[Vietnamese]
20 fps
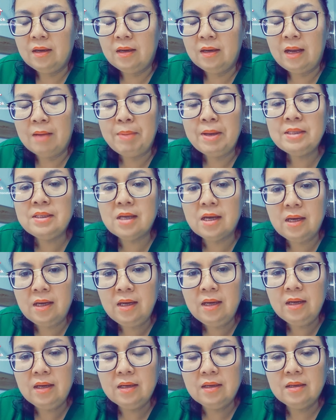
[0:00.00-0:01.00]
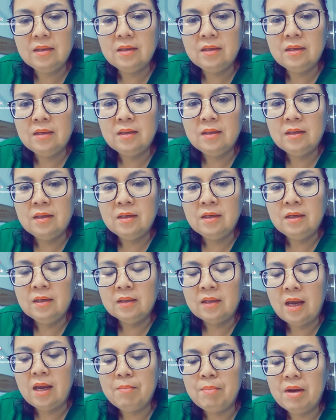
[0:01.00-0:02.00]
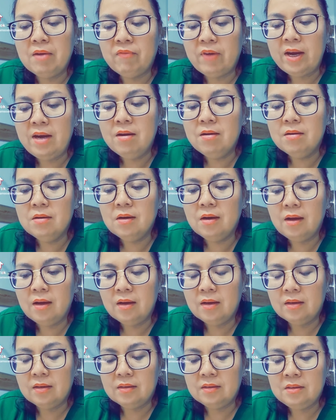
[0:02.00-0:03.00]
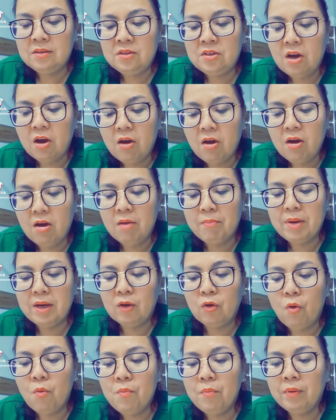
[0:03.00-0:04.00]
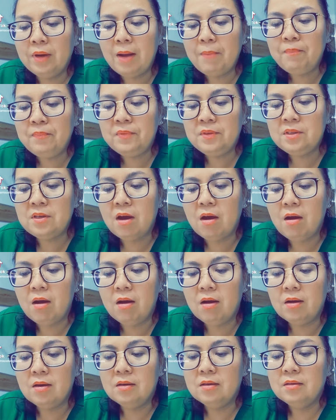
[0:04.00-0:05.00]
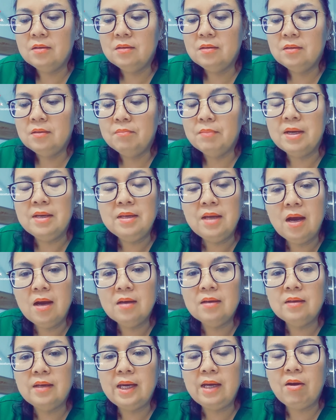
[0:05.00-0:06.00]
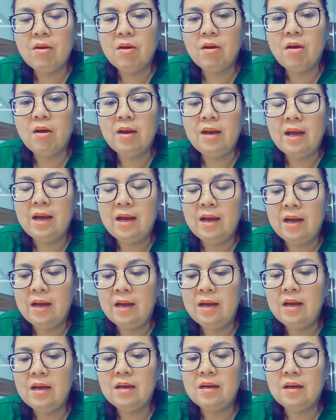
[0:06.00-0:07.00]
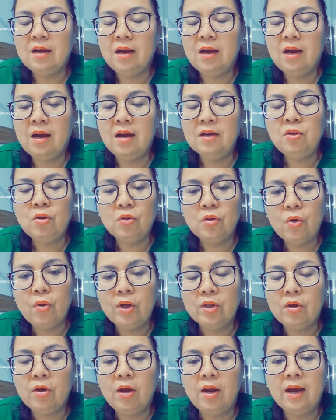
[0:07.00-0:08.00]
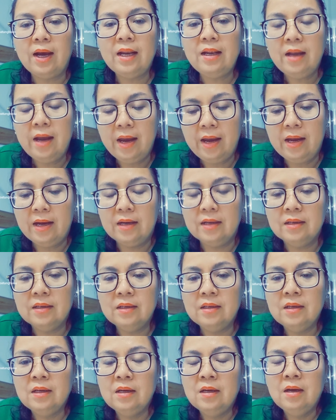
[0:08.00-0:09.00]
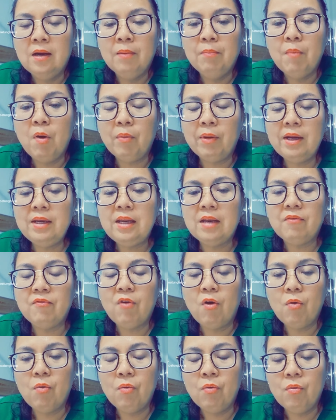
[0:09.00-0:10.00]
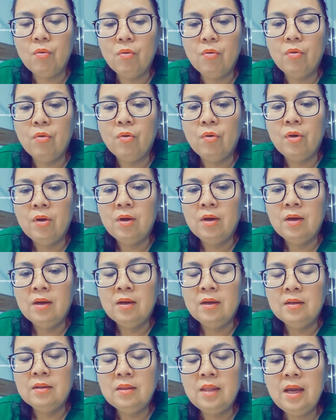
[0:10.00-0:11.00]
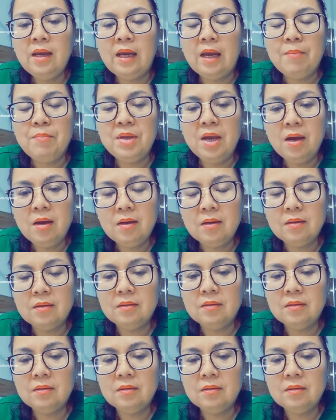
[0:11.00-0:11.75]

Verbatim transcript: là bác sĩ thì mình phải đưa cho mình cung cấp cho bệnh nhân hay còn gọi là ở chỗ tôi thì tôi gọi là khách hàng một cái dịch vụ tiết kiệm nhất